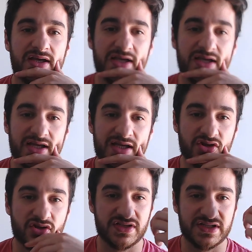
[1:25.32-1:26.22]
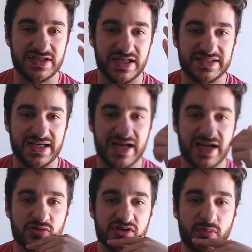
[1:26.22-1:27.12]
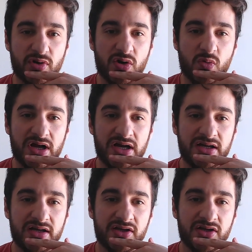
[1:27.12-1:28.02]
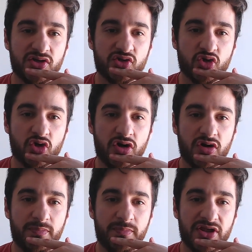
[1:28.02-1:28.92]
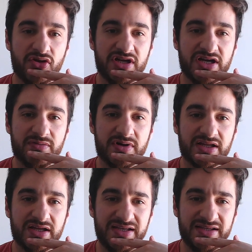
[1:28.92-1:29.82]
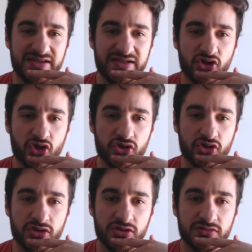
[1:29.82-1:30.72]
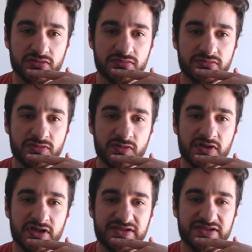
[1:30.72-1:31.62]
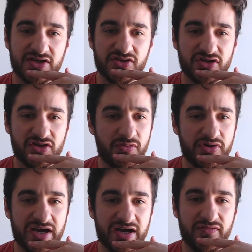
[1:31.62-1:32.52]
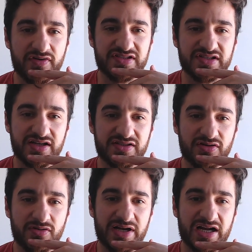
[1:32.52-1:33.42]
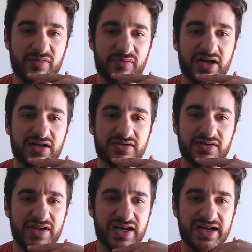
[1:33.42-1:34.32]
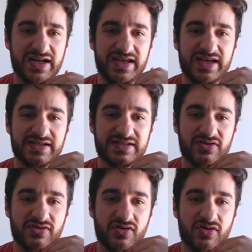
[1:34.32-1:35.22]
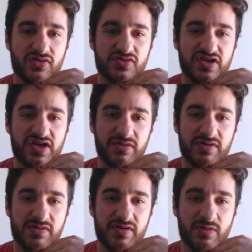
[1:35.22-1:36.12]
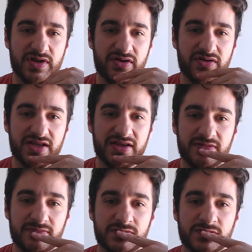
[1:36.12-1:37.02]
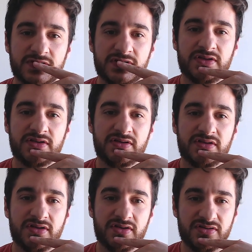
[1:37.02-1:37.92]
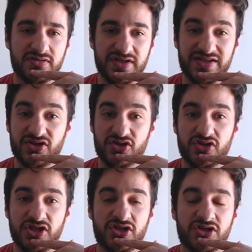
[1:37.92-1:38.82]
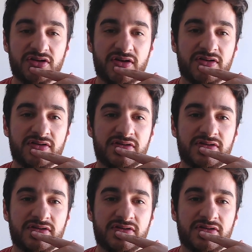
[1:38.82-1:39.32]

Eh, entonces, esa es la causa por la cual yo me doy la libertad. Este es tonto, así que no se lo voy a ofrecer que se lo, para cambiar. Le voy a dejar ahí que se lo conserve. Vamos a dar vuelta con este. No, este es tontito.